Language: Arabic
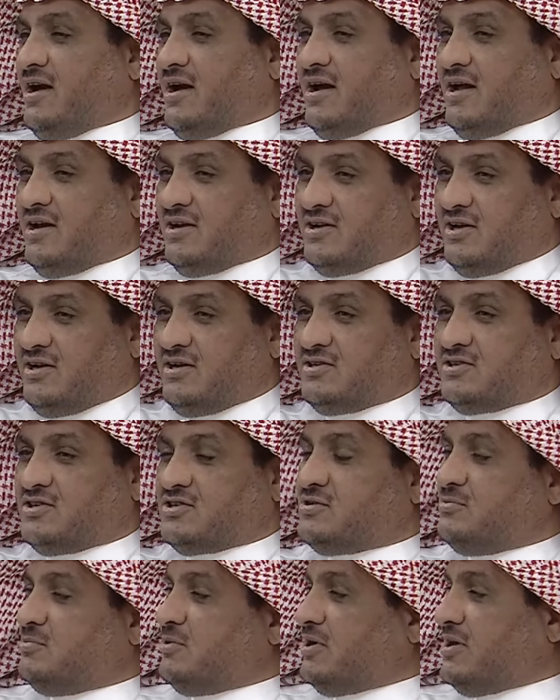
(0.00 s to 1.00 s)
لا قال كل
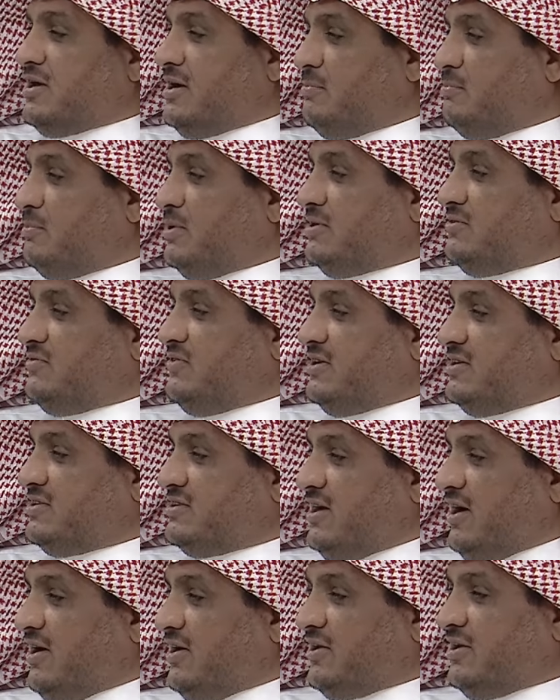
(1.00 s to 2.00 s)
جسمك ينبت فيه
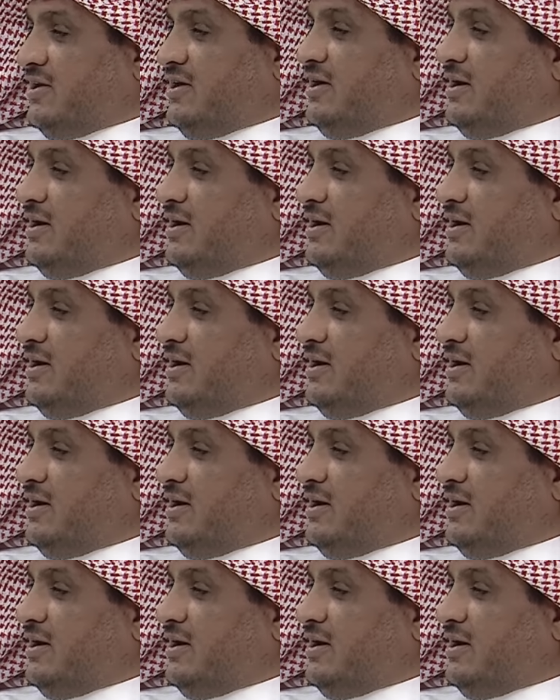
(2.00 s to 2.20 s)
شعر